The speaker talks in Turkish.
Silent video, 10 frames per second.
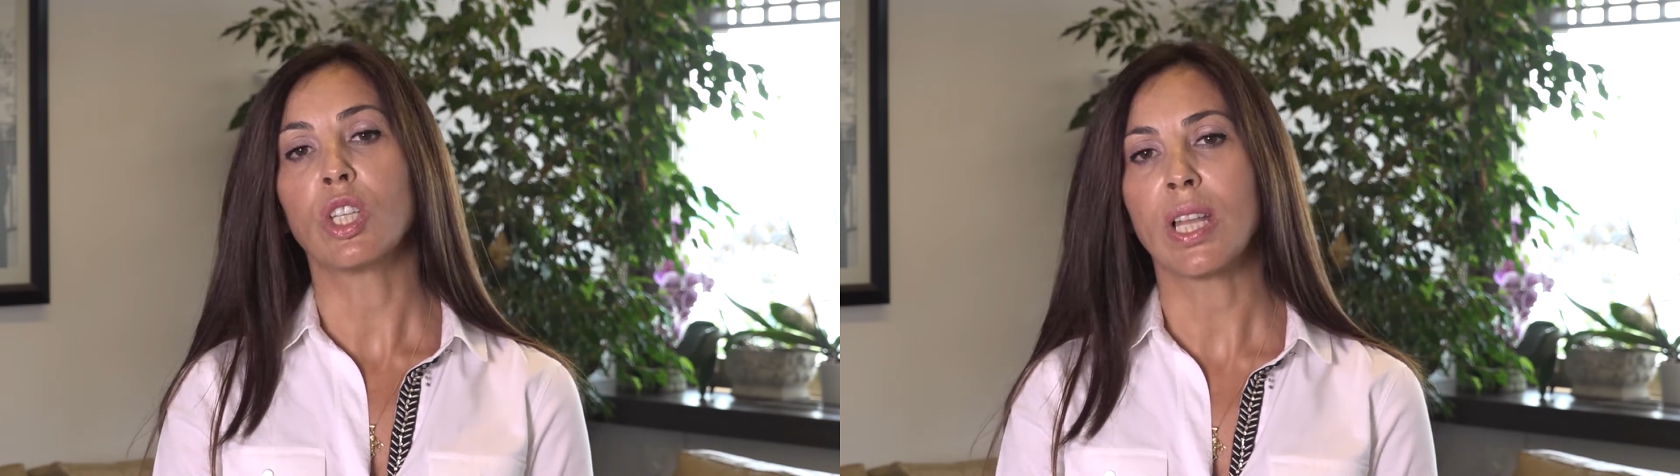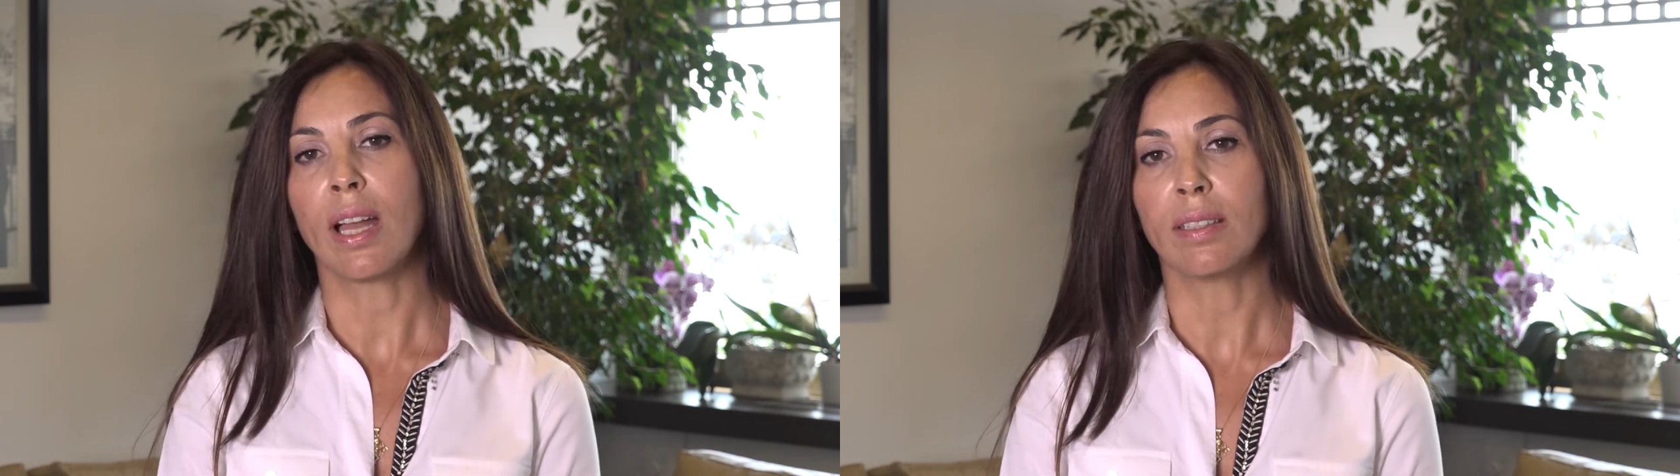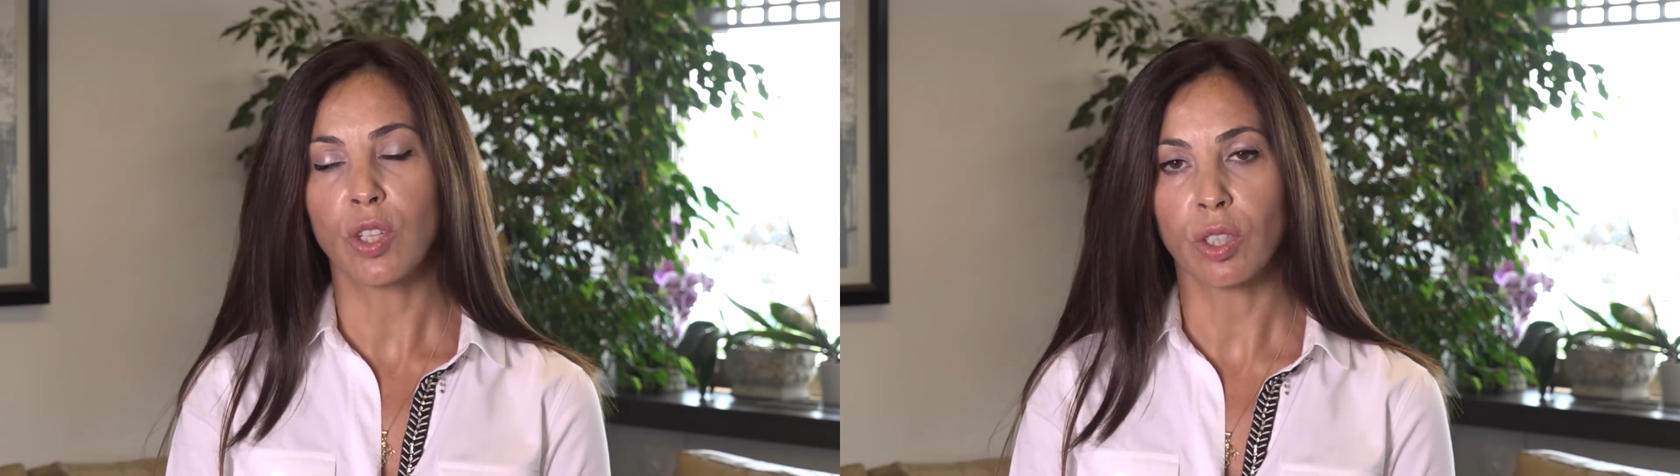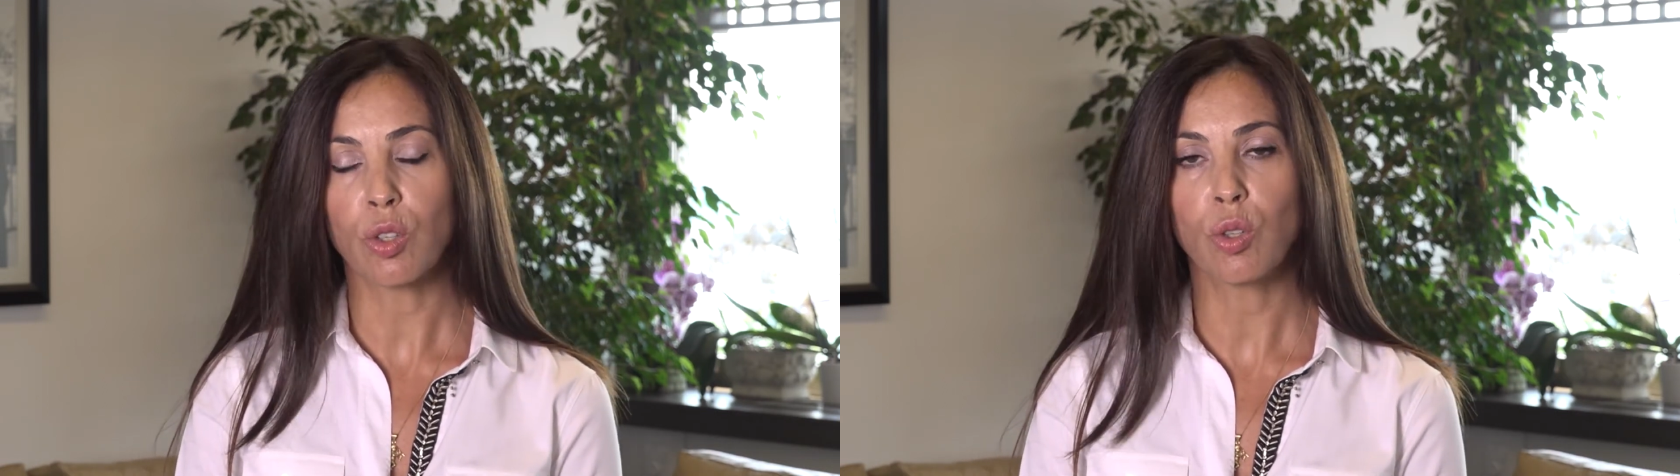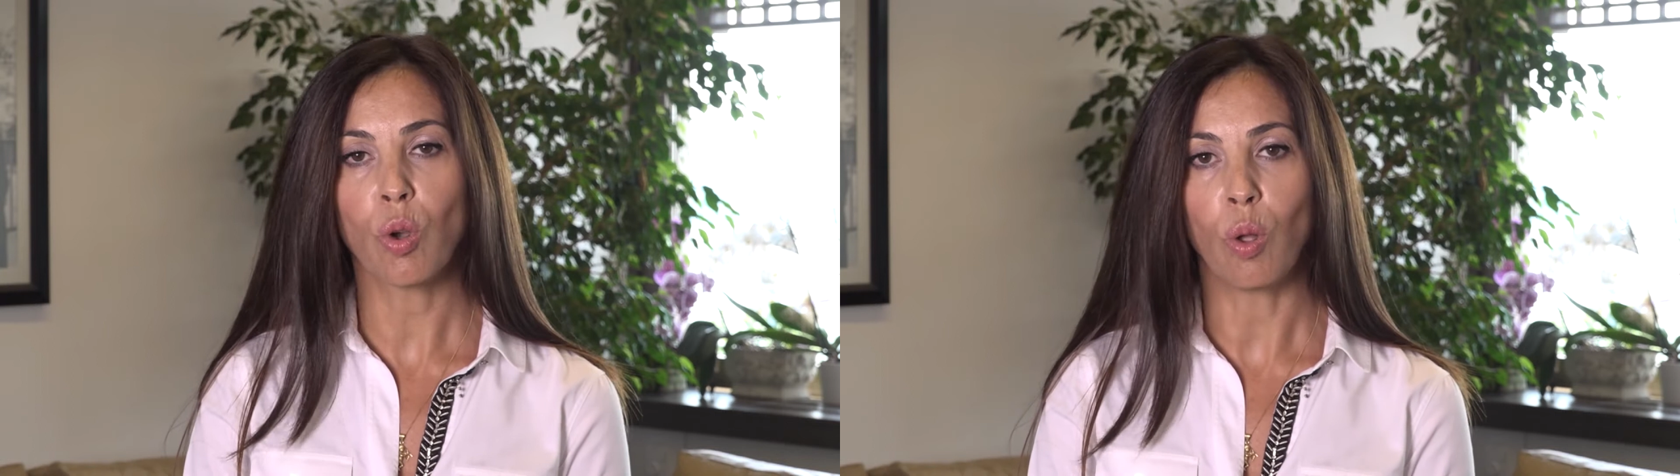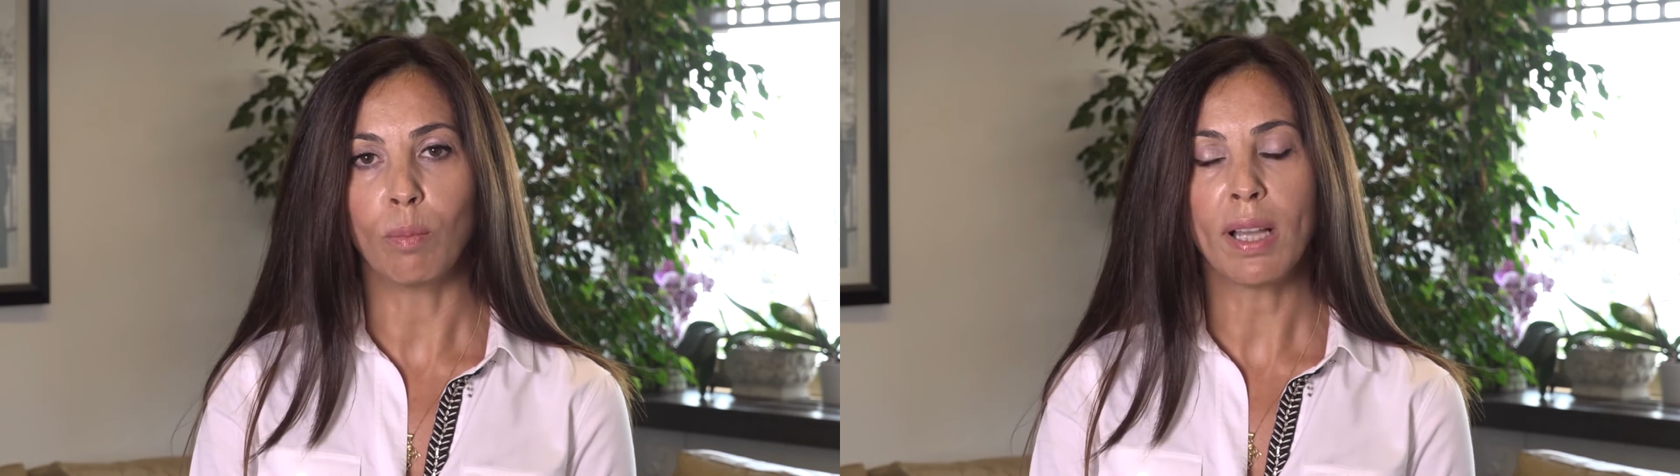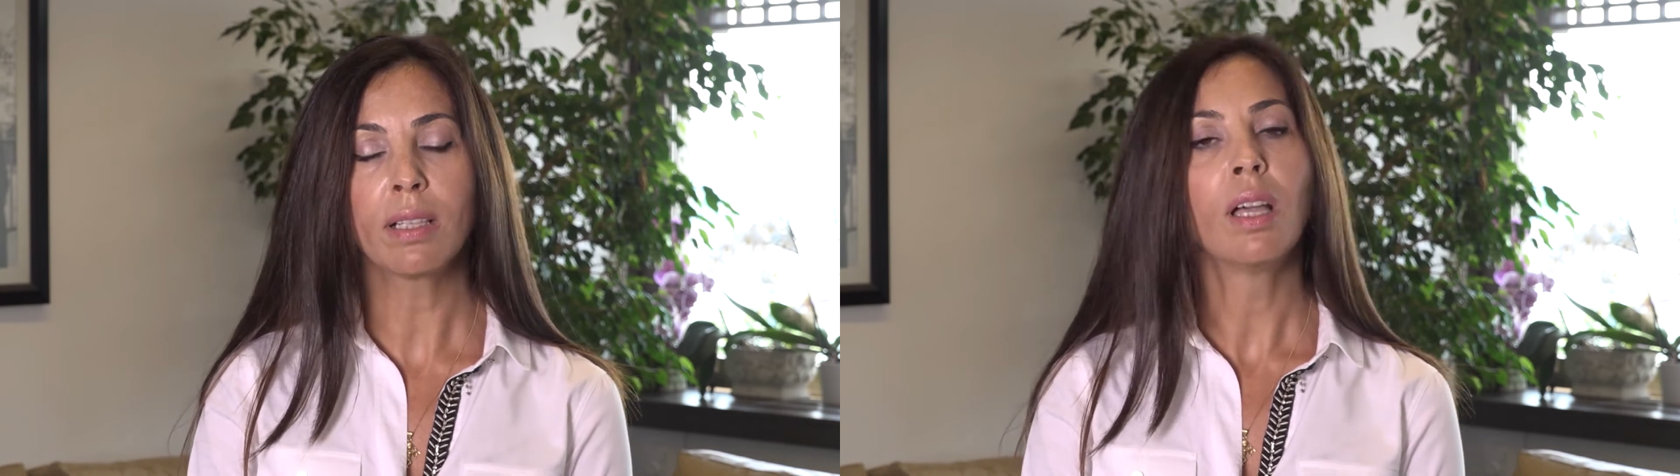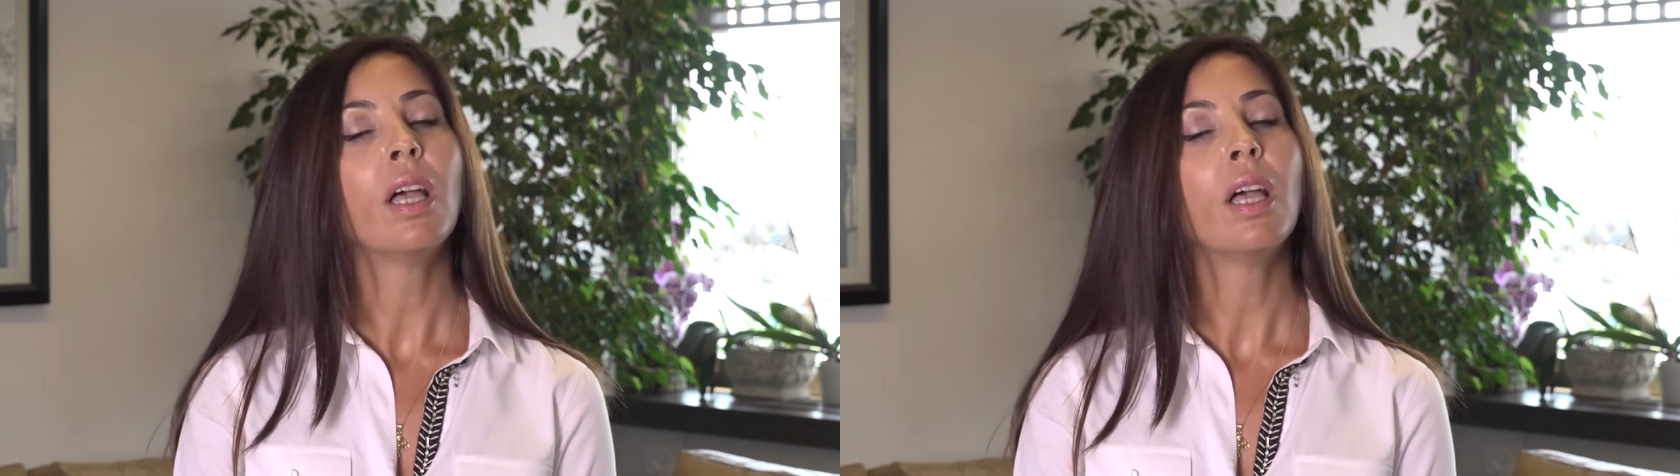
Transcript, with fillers: işlerde çalışıyor olmak,